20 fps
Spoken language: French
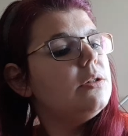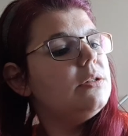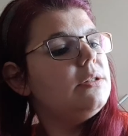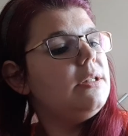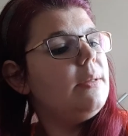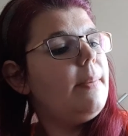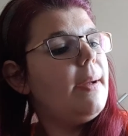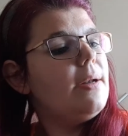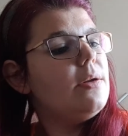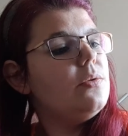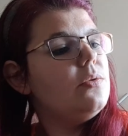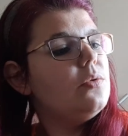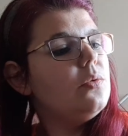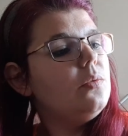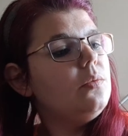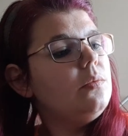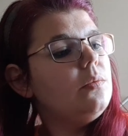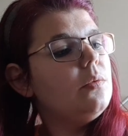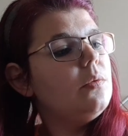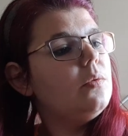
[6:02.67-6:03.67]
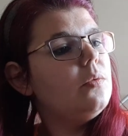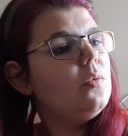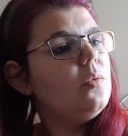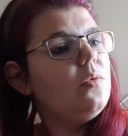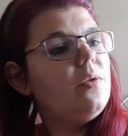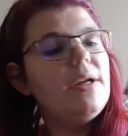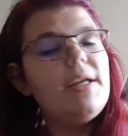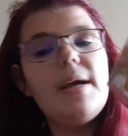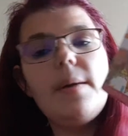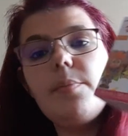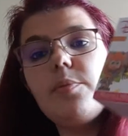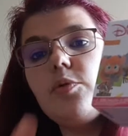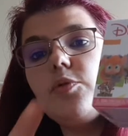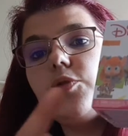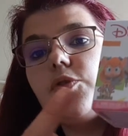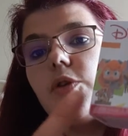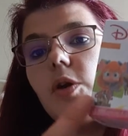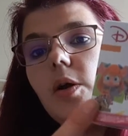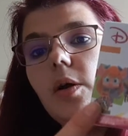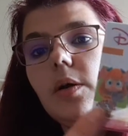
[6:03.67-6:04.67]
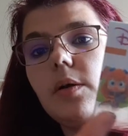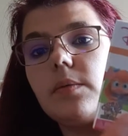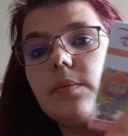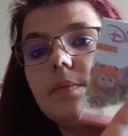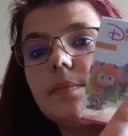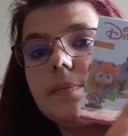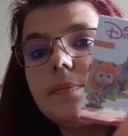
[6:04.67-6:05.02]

je ne sais pas le nom. Enfin, il y a plusieurs.